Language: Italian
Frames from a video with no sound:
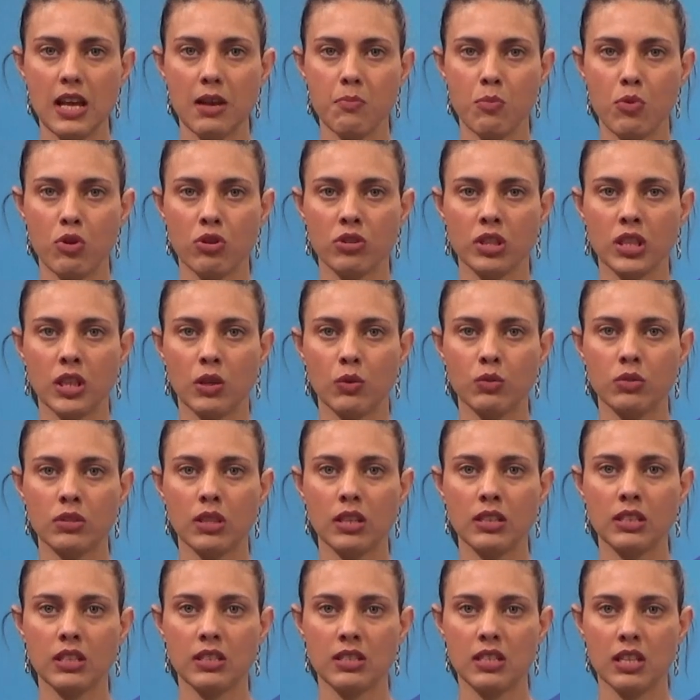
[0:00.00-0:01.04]
è morta a
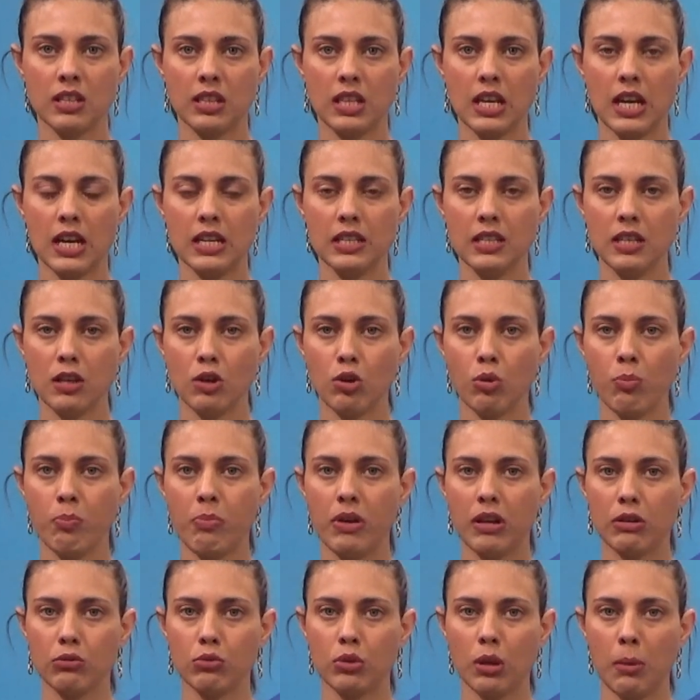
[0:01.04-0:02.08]
87 anni
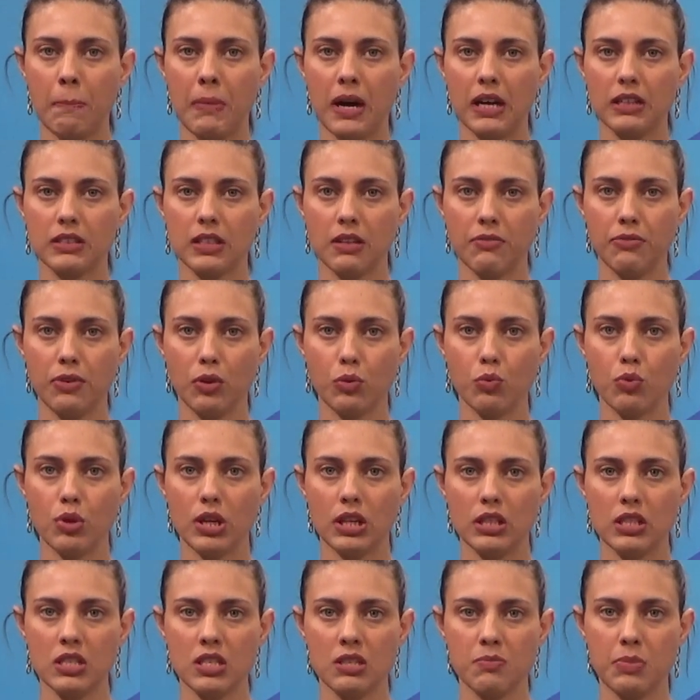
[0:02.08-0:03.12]
Roberto Abate,
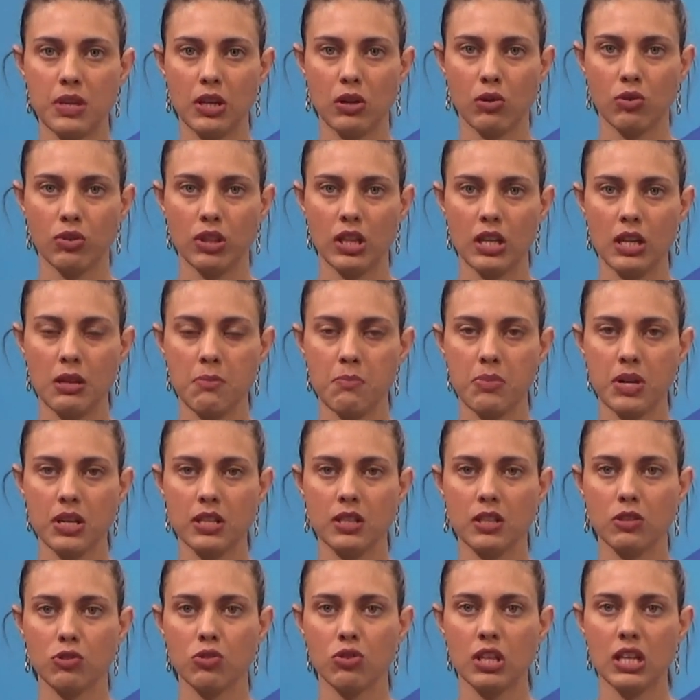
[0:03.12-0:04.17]
figura di spicco
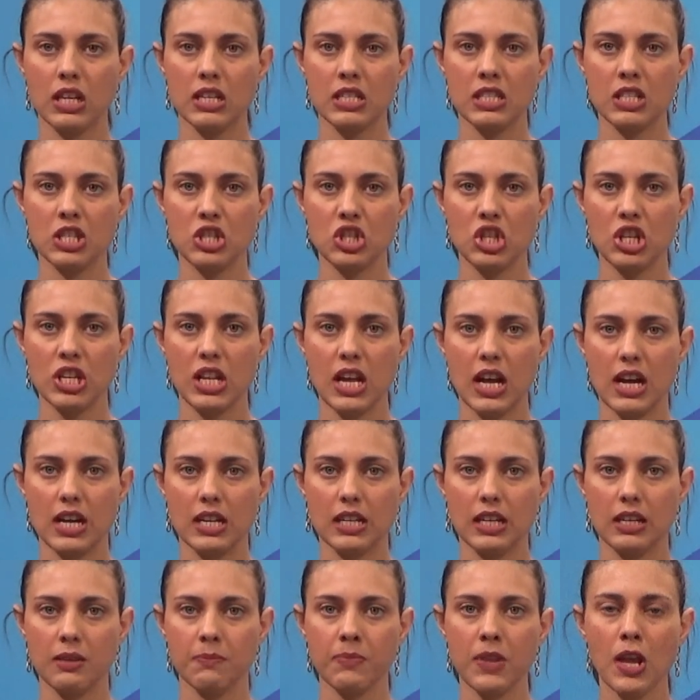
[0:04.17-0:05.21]
dell'imprenditoria
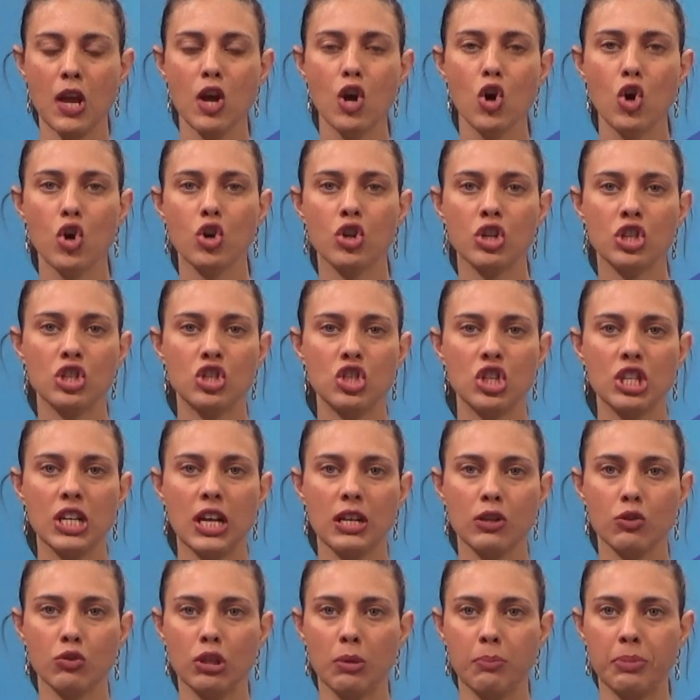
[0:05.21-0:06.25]
siciliana.
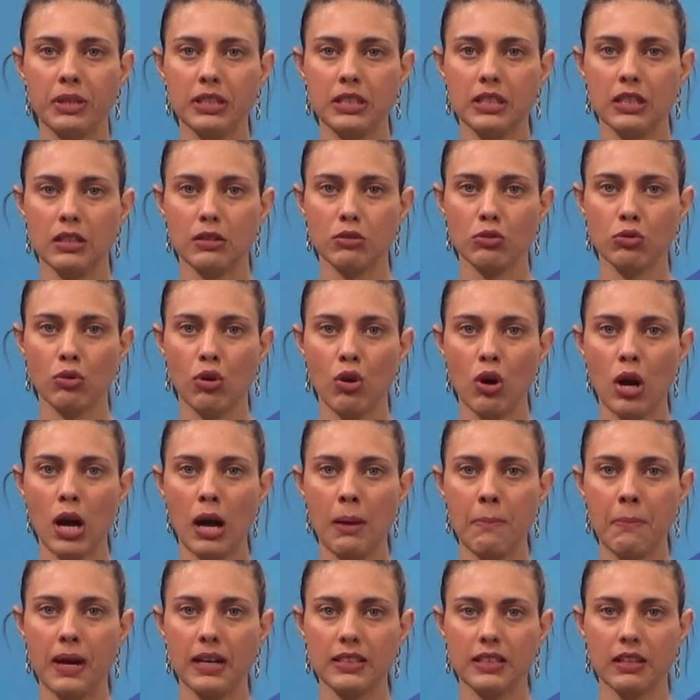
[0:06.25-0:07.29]
Originario di Paternò,
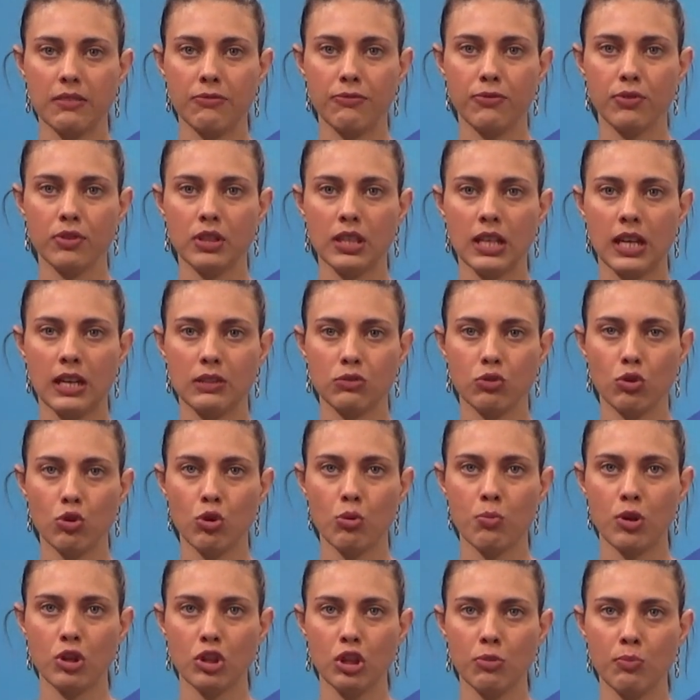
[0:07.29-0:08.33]
Abate ha fondato
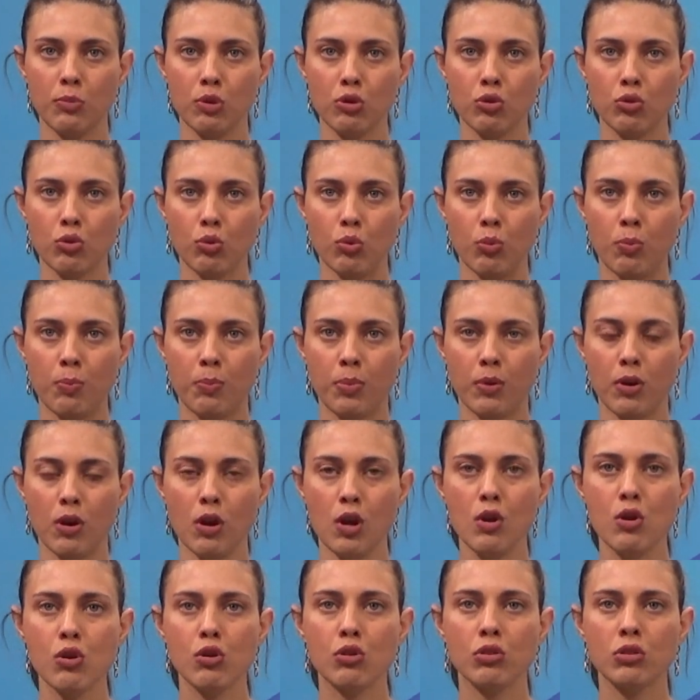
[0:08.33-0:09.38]
l'omonimo gruppo,
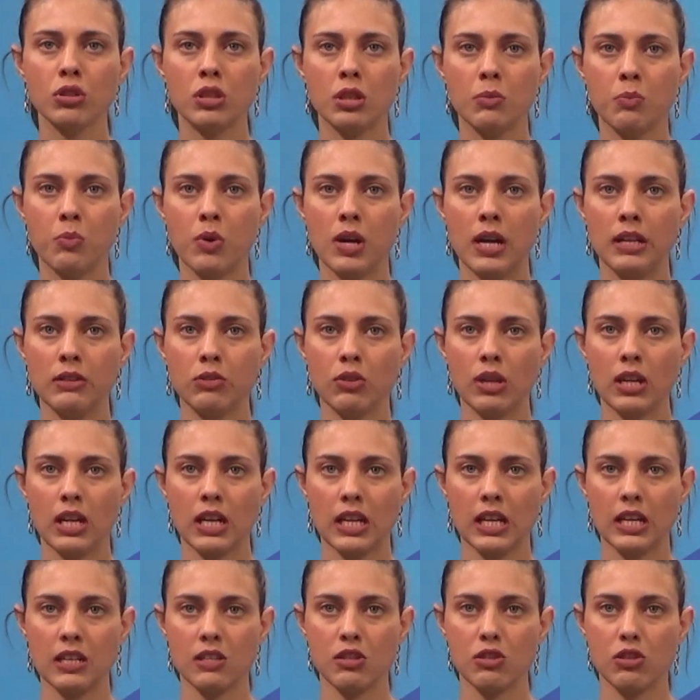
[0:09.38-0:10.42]
contribuendo alla
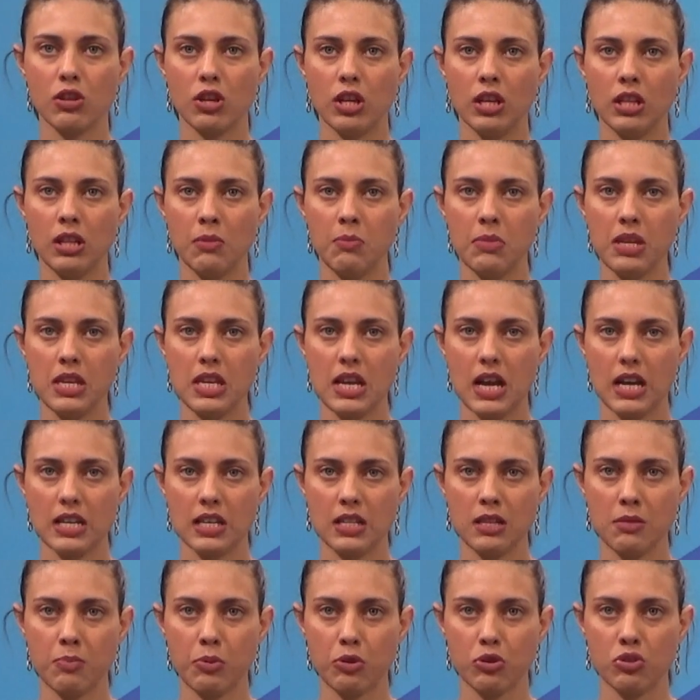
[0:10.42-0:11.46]
creazione di
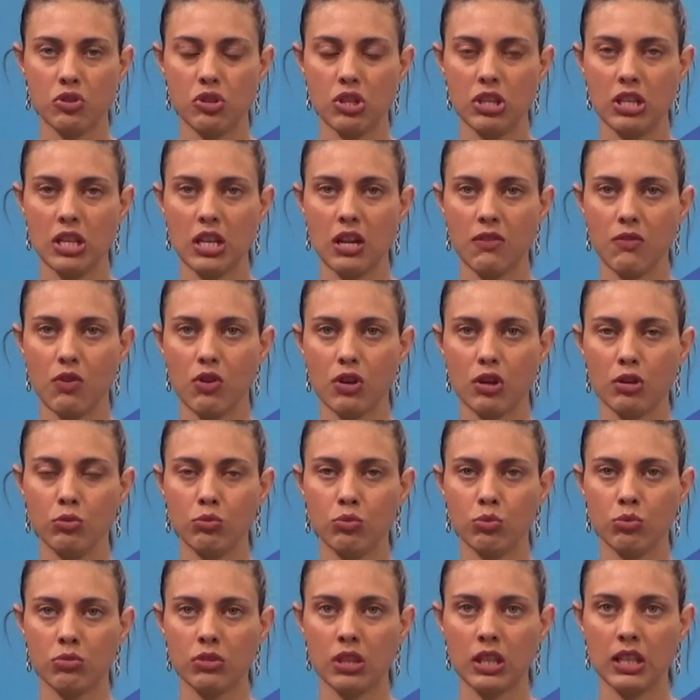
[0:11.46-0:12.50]
migliaia di posti di lavoro in
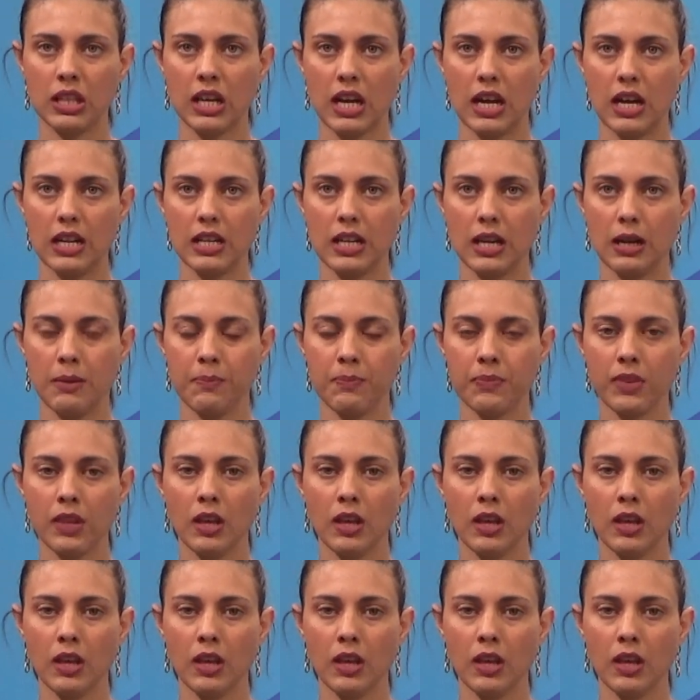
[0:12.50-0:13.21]
tutta Italia.